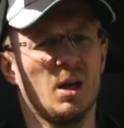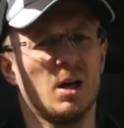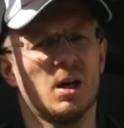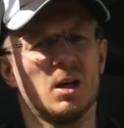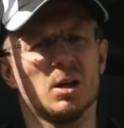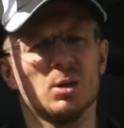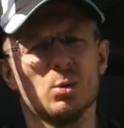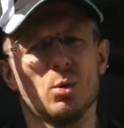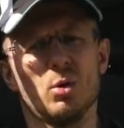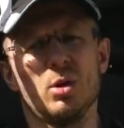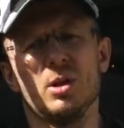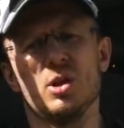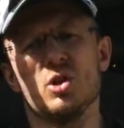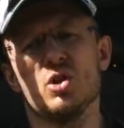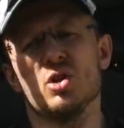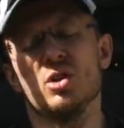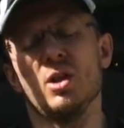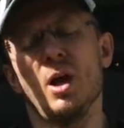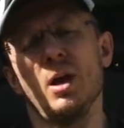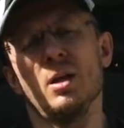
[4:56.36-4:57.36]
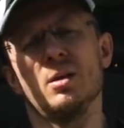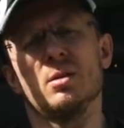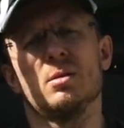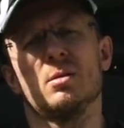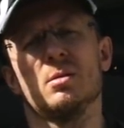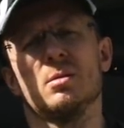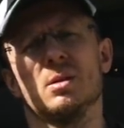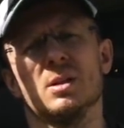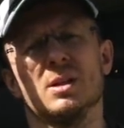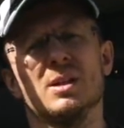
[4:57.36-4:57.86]
который начинает
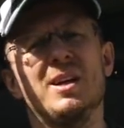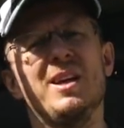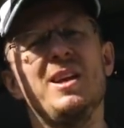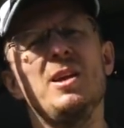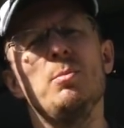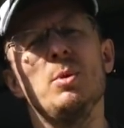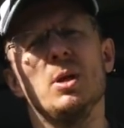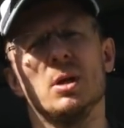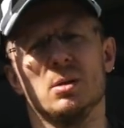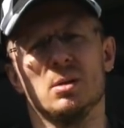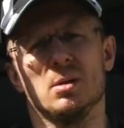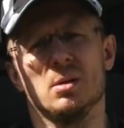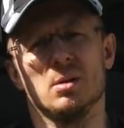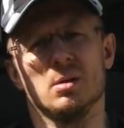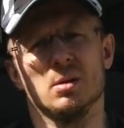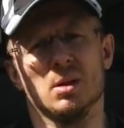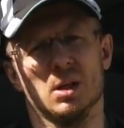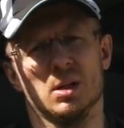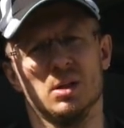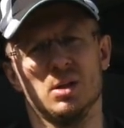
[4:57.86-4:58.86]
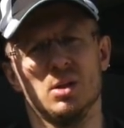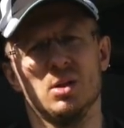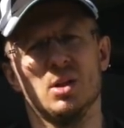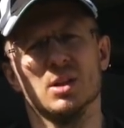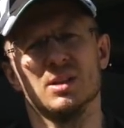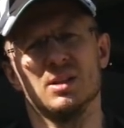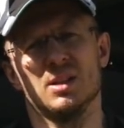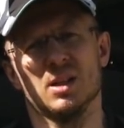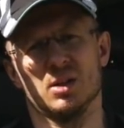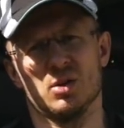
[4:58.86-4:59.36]
греметь от
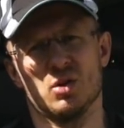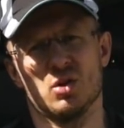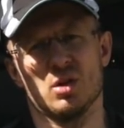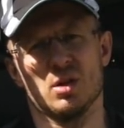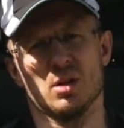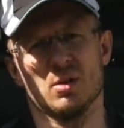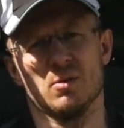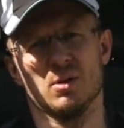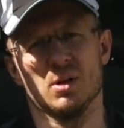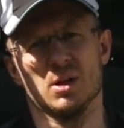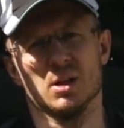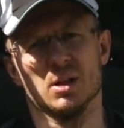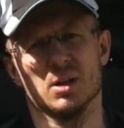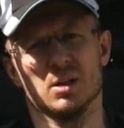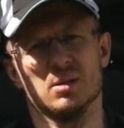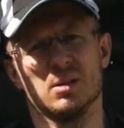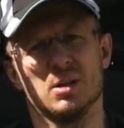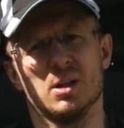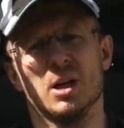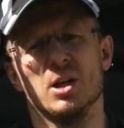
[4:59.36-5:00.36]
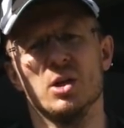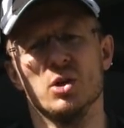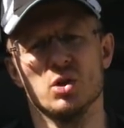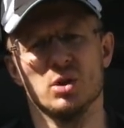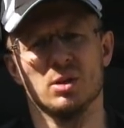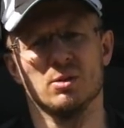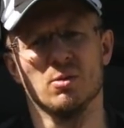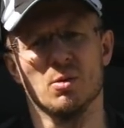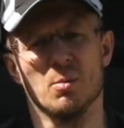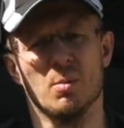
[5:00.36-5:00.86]
недостаточного
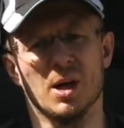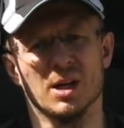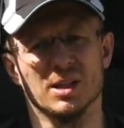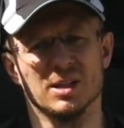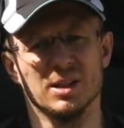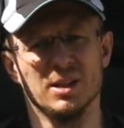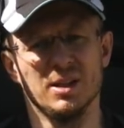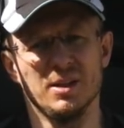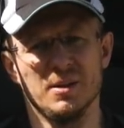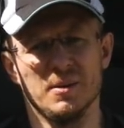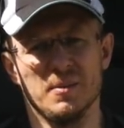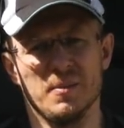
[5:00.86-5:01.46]
количества масла.